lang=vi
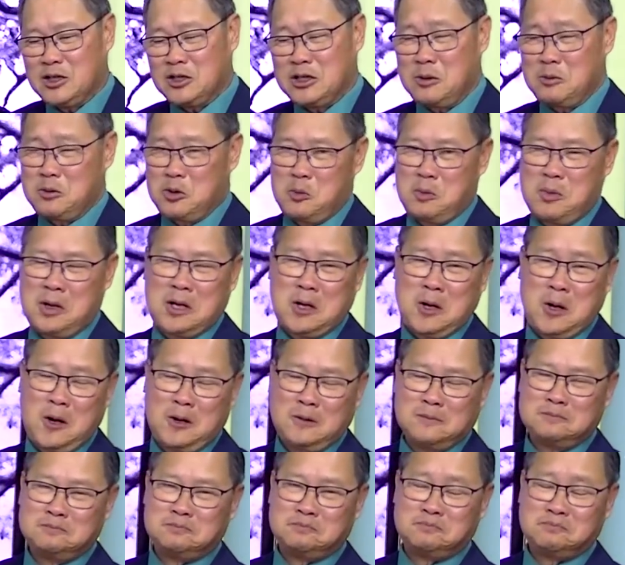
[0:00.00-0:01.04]
do tham nhũng mà có
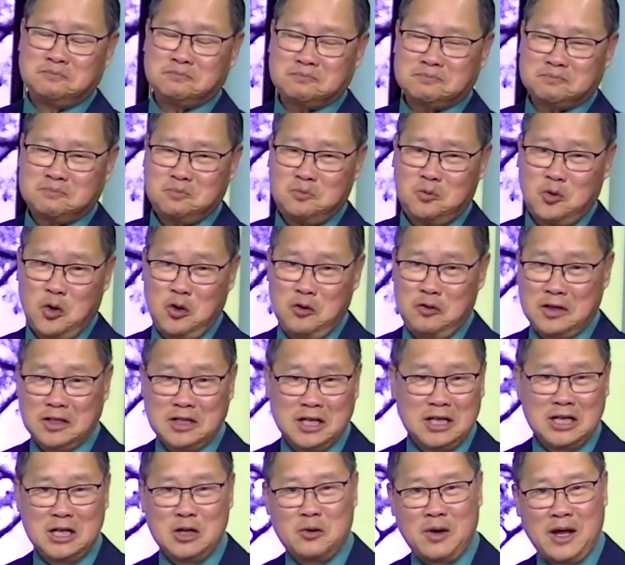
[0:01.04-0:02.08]
quý vị
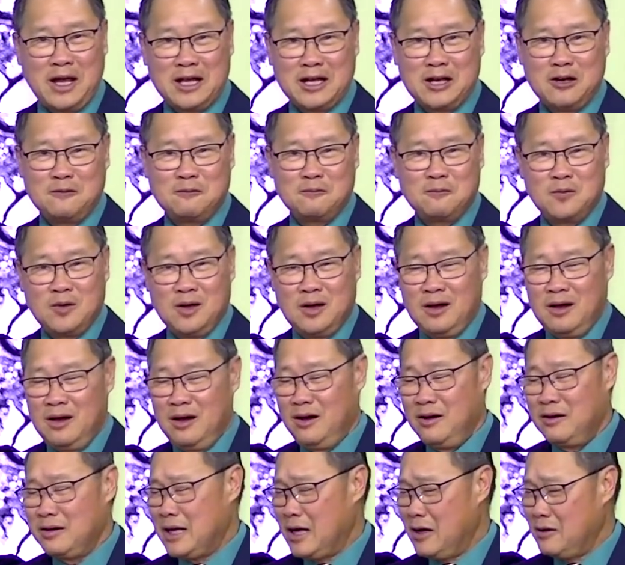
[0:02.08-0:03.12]
tin điều này không
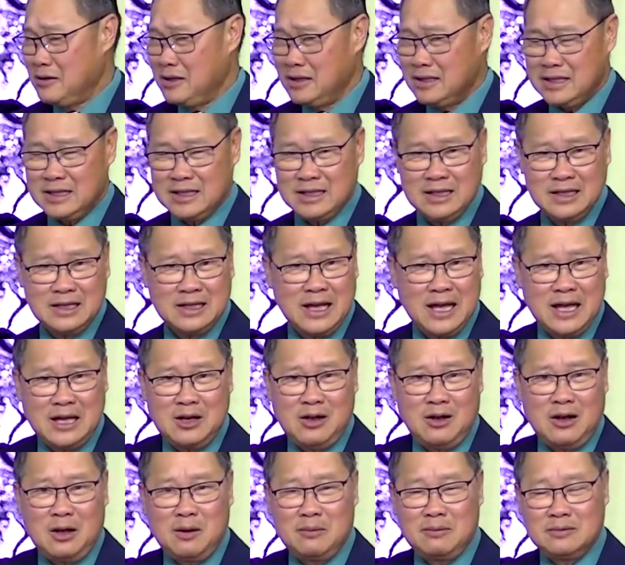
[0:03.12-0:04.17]
hồi nào giờ thì cứ nghe
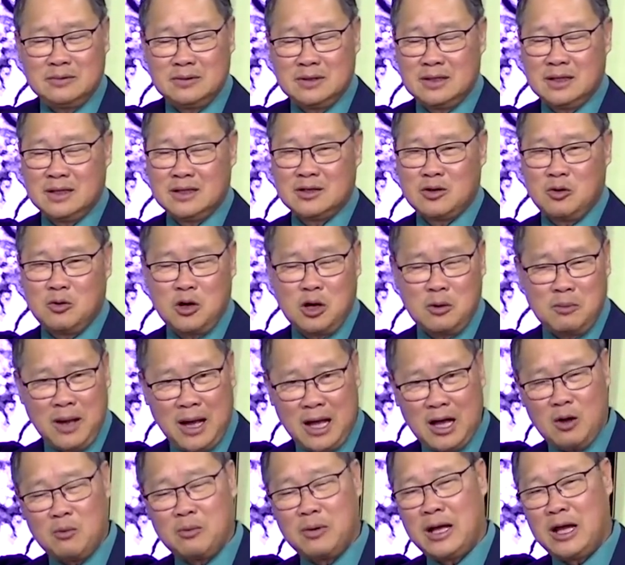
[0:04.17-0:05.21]
nói là là cũng có bắt
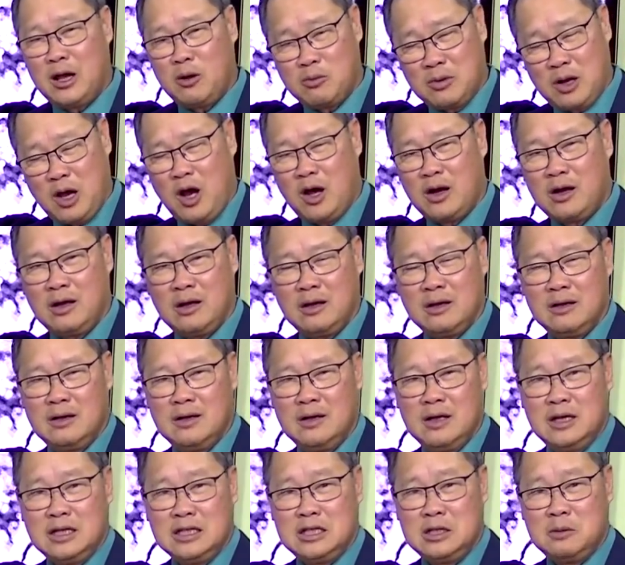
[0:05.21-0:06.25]
ông này ông nọ đó
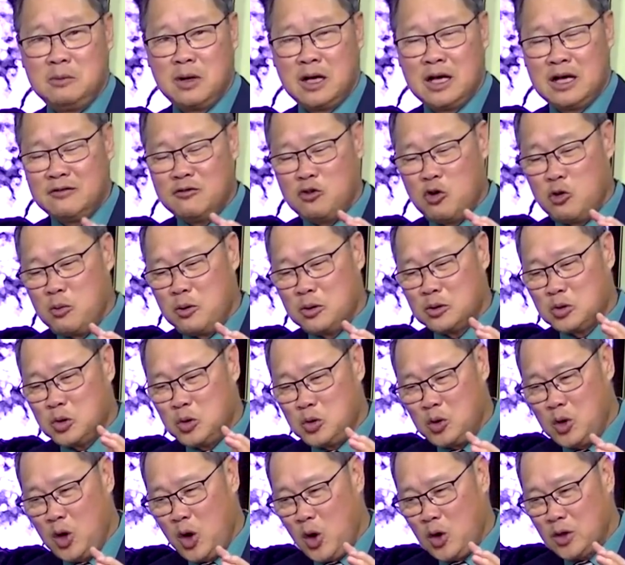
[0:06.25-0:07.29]
nhưng mà cái vụ mà
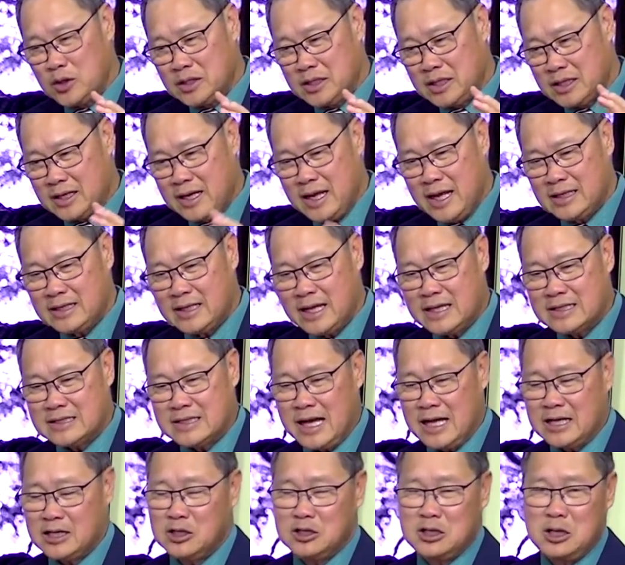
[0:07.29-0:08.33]
thu hồi triệt để tài
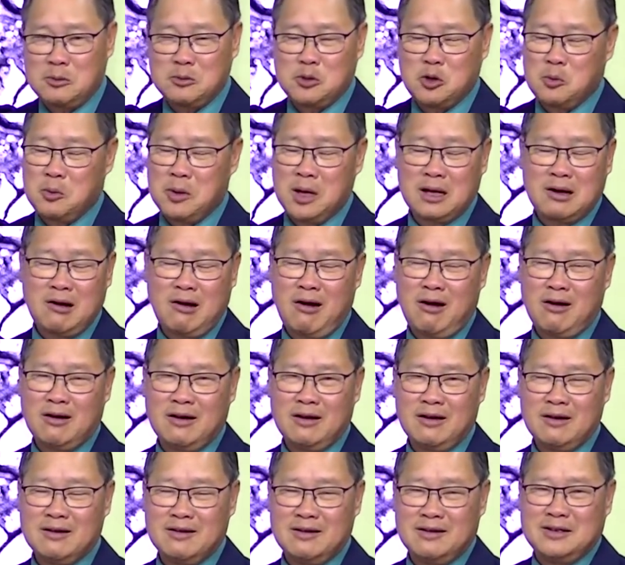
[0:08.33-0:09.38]
sản do tham nhũng mà có
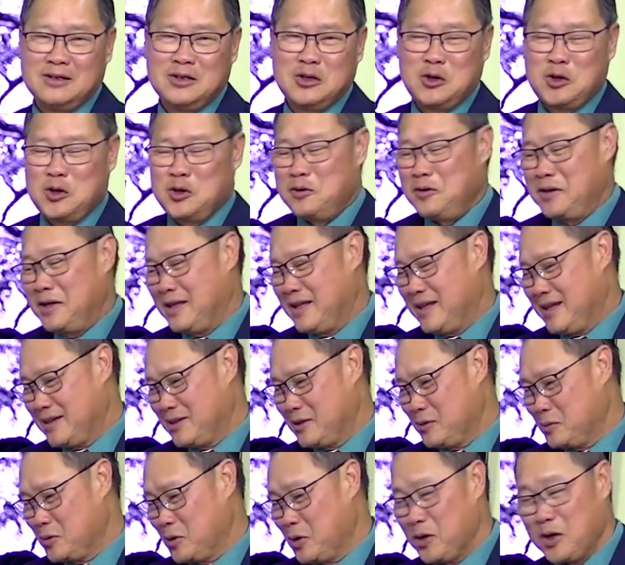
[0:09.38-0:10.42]
đó thì
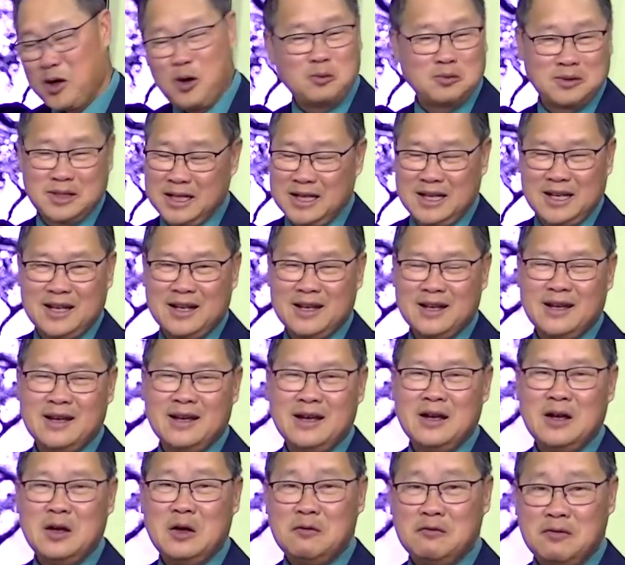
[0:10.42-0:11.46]
chúng tôi không tin
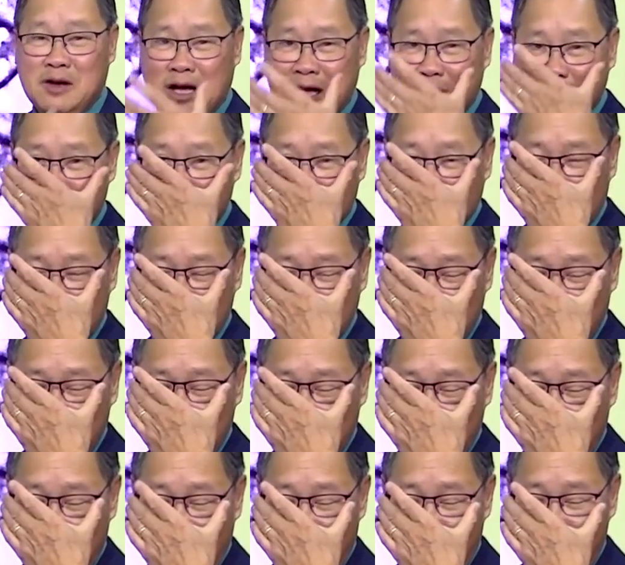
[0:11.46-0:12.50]
và cái chuyện tham nhũng
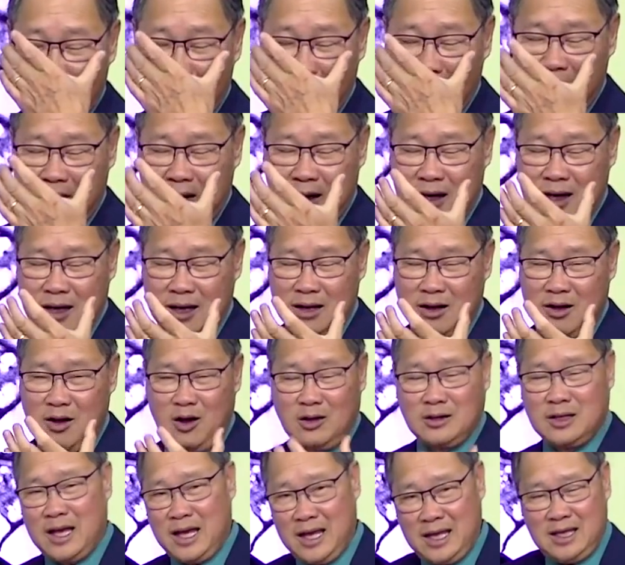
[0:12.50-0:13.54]
nó không có phải là
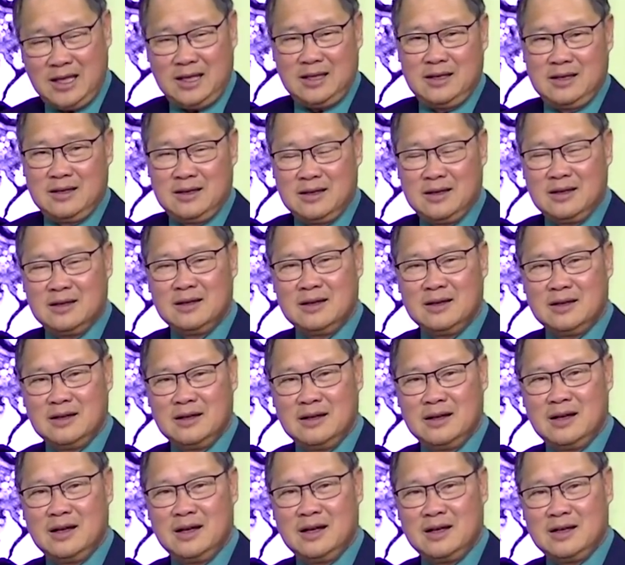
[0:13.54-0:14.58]
khó thấy
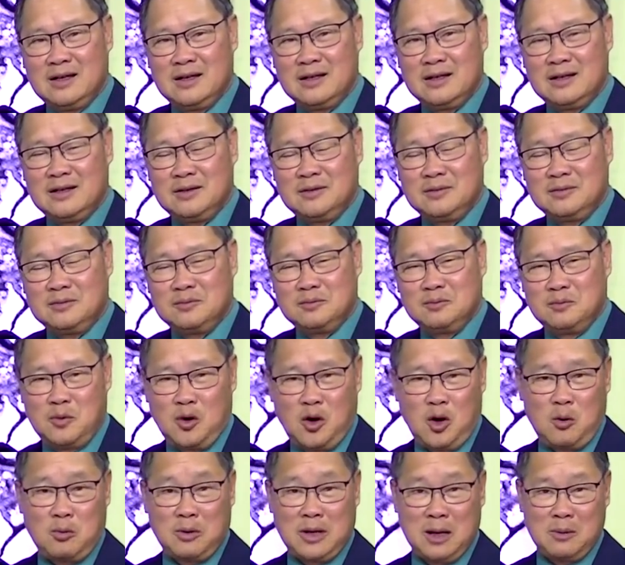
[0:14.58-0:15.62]
à, một
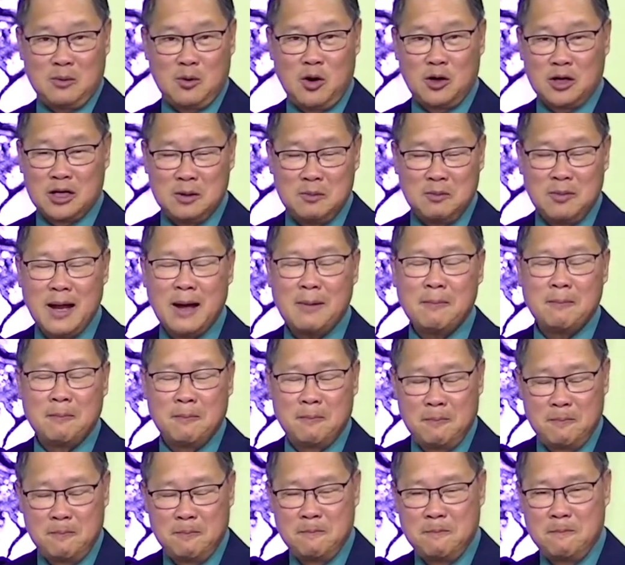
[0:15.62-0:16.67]
ông cán bộ kiểm lâm
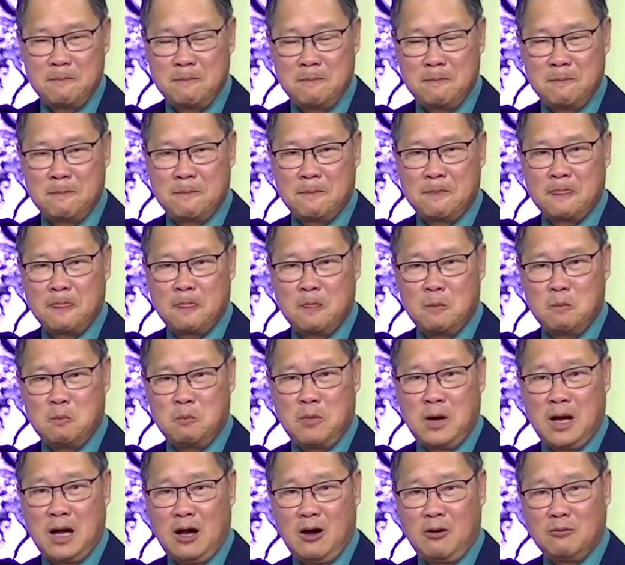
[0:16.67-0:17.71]

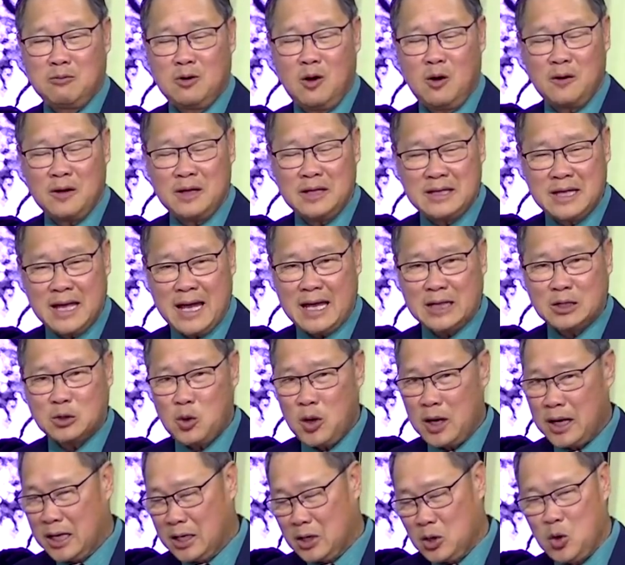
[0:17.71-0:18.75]
mà ông có cái nhà
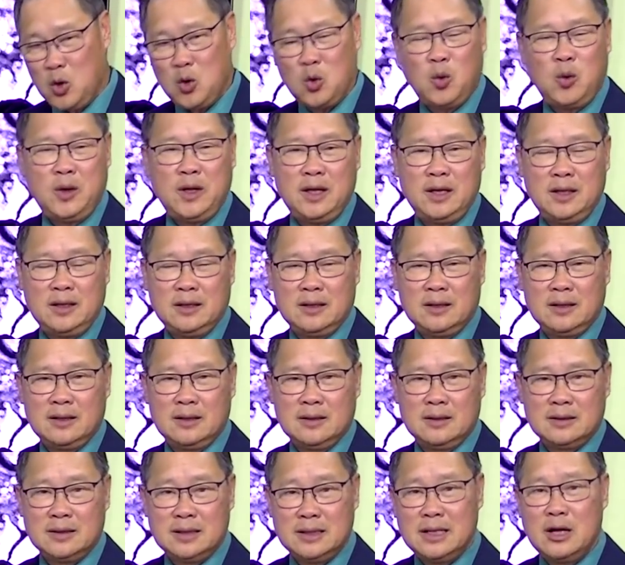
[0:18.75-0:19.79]
toàn là gỗ quý
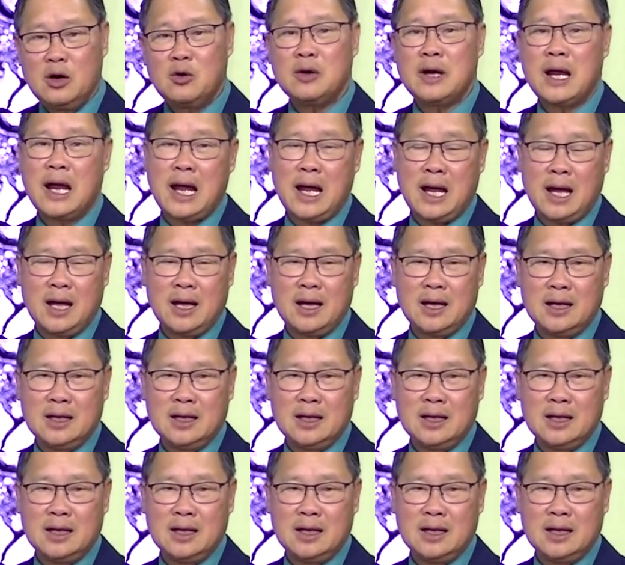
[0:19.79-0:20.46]
thì đâu ra